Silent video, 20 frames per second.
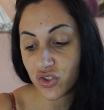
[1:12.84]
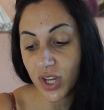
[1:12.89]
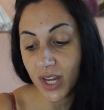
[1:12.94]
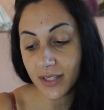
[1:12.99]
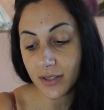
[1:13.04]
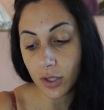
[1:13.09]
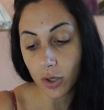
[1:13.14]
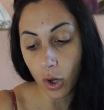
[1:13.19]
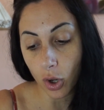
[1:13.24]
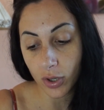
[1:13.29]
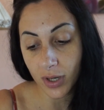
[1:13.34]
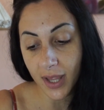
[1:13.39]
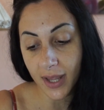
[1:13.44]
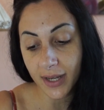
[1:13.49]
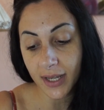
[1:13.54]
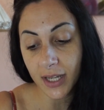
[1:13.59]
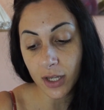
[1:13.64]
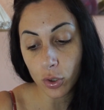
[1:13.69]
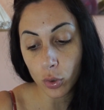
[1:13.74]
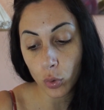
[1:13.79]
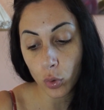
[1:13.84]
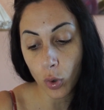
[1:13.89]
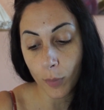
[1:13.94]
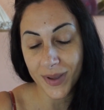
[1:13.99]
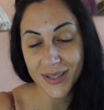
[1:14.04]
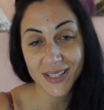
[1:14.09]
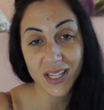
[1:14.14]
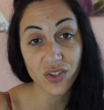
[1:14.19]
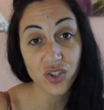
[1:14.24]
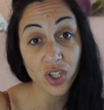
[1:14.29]
Jade Roller, il
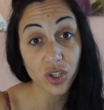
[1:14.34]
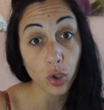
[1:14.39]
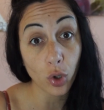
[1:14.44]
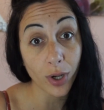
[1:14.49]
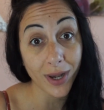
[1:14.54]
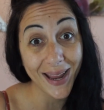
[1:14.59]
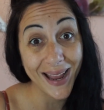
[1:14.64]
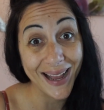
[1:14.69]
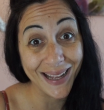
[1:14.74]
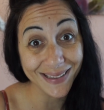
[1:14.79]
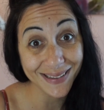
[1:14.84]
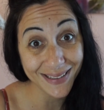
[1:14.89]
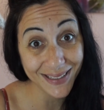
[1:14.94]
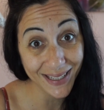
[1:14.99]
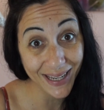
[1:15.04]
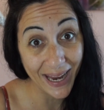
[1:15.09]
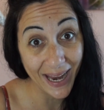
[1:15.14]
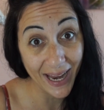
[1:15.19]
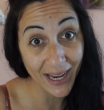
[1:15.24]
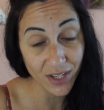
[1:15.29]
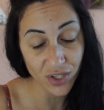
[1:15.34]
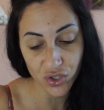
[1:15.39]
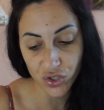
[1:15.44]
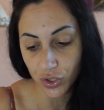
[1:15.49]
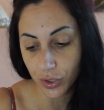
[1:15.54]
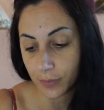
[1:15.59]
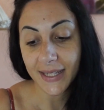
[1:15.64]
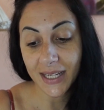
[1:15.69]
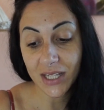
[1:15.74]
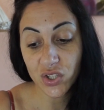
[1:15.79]
rullo massaggiatore
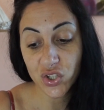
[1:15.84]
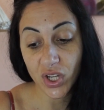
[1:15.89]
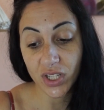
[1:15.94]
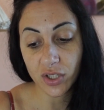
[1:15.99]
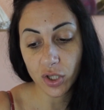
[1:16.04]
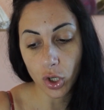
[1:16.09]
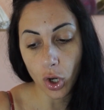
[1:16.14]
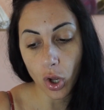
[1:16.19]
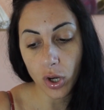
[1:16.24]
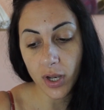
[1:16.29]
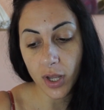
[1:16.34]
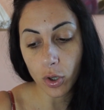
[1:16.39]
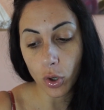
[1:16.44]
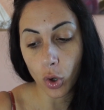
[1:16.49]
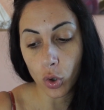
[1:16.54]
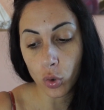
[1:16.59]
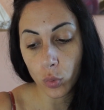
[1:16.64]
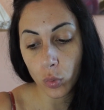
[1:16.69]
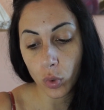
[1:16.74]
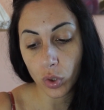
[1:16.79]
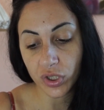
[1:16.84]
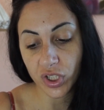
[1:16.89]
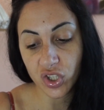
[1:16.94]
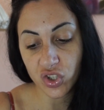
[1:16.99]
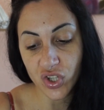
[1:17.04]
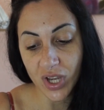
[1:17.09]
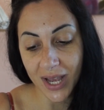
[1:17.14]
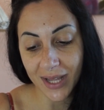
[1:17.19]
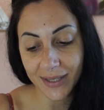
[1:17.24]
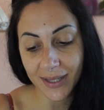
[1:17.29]
anti-age. Il jade roller o rullo
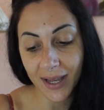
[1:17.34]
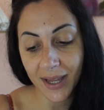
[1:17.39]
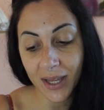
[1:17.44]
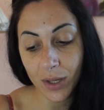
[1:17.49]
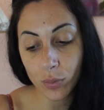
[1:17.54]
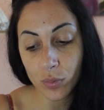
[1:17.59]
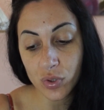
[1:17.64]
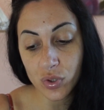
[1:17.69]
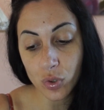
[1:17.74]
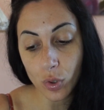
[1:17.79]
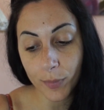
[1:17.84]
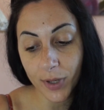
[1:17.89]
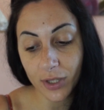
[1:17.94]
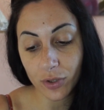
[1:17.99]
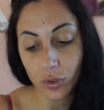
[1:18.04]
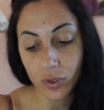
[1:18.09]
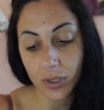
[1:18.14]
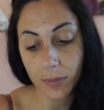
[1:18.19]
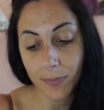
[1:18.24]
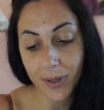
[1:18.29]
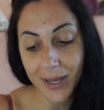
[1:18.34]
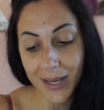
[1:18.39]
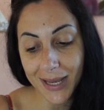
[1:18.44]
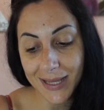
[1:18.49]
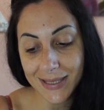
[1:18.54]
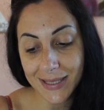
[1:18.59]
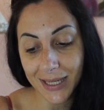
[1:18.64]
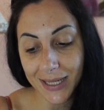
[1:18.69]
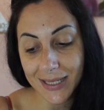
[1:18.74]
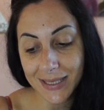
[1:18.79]
di giada è uno strumento di
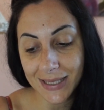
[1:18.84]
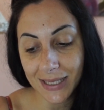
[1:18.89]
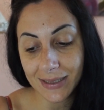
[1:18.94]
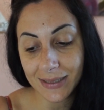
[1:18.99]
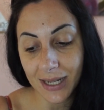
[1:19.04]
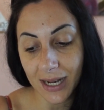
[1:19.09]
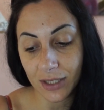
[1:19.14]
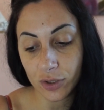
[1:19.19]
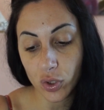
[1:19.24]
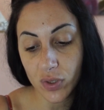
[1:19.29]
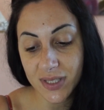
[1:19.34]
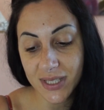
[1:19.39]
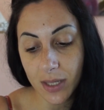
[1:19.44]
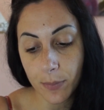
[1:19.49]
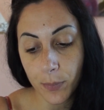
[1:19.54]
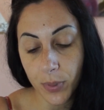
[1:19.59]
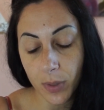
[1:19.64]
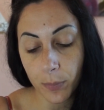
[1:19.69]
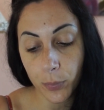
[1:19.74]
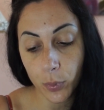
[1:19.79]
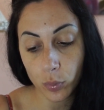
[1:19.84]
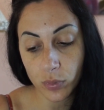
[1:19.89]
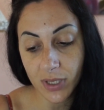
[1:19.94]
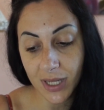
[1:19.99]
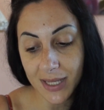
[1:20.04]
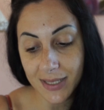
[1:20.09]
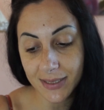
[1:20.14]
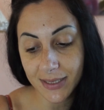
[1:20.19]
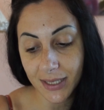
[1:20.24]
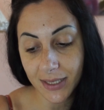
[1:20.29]
bellezza che sta entrando sempre più
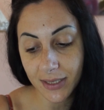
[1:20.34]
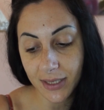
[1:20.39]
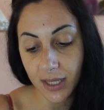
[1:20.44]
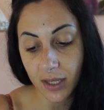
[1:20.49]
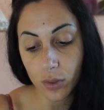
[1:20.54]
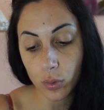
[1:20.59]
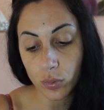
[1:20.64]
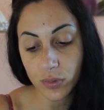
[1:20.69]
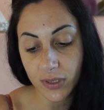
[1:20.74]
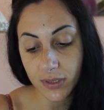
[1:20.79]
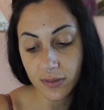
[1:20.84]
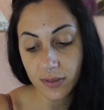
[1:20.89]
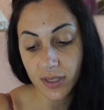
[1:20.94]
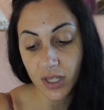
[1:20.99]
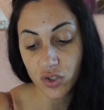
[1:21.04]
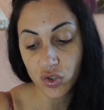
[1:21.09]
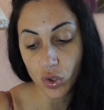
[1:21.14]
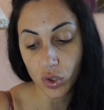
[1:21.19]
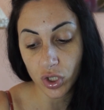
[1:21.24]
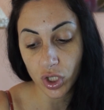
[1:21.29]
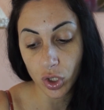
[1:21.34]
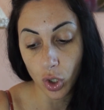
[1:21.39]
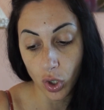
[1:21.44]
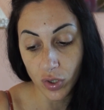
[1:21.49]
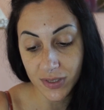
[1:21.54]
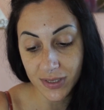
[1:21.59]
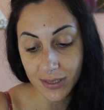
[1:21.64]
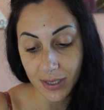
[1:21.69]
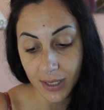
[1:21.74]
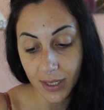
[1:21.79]
nella skincare routine dei giorni
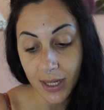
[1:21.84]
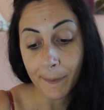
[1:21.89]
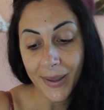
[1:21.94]
nostri,